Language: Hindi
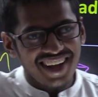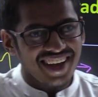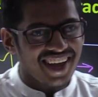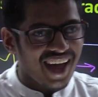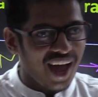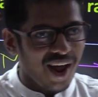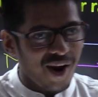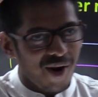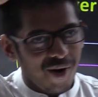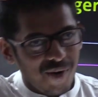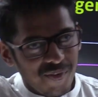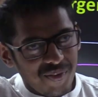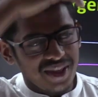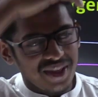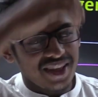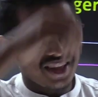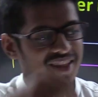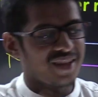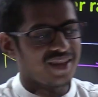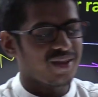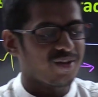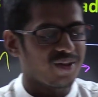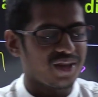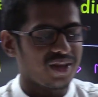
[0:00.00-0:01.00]
ग्यारह रुपये
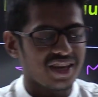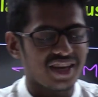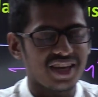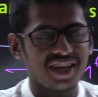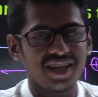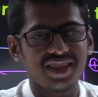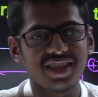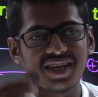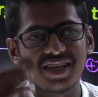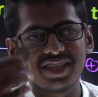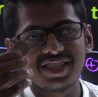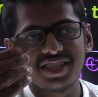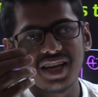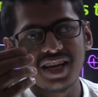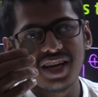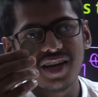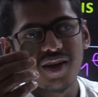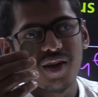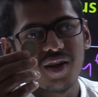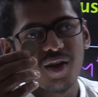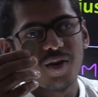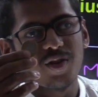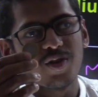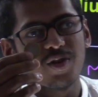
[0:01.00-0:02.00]
देते तो देखिए दस है
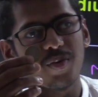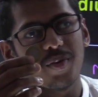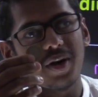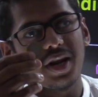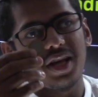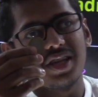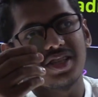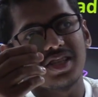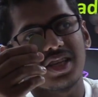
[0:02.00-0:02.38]
तो मैंने